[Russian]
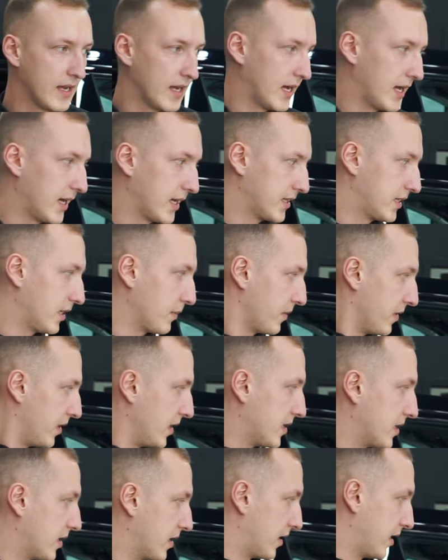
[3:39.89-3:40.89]
А,
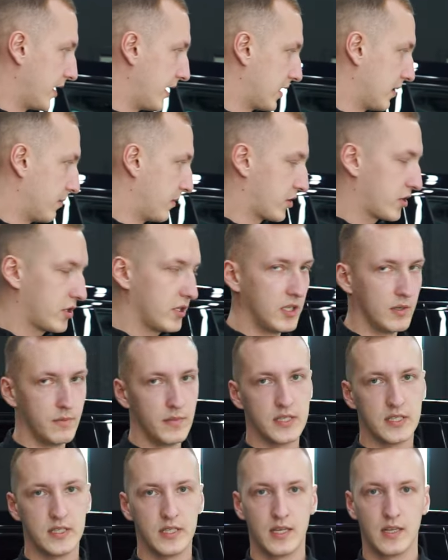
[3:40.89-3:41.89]
дополнительно на этой машине
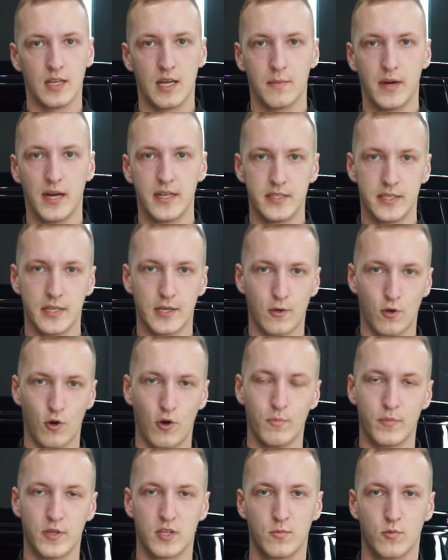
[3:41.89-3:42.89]
мы сделаем
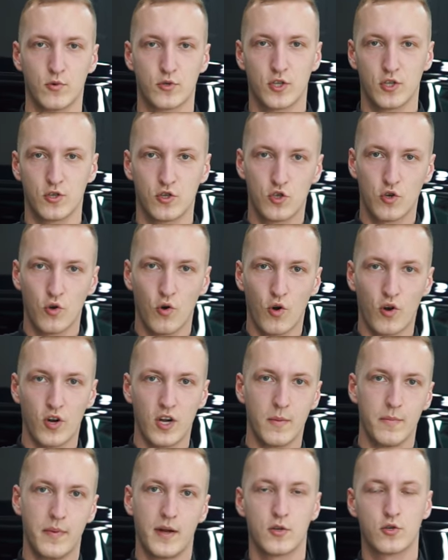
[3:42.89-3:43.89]
антихром, потому что
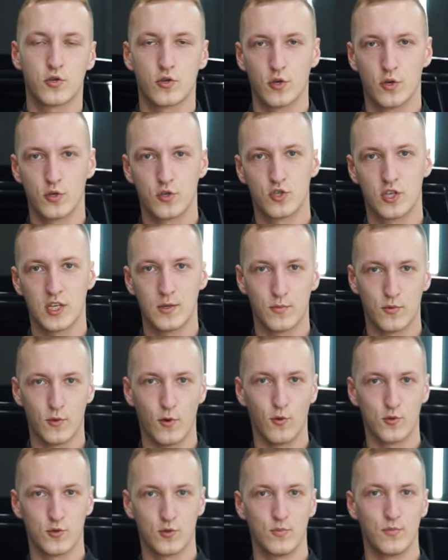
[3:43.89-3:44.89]
черный большой джип
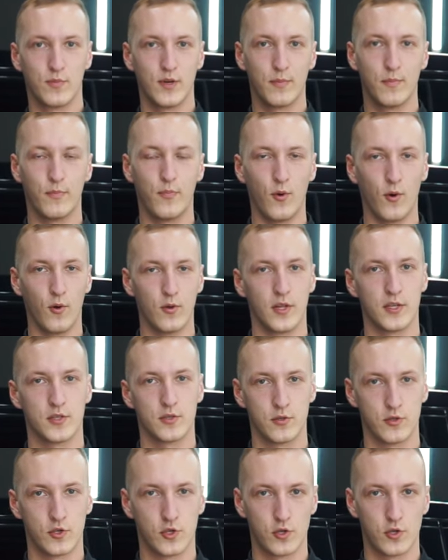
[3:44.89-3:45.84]
должен быть полностью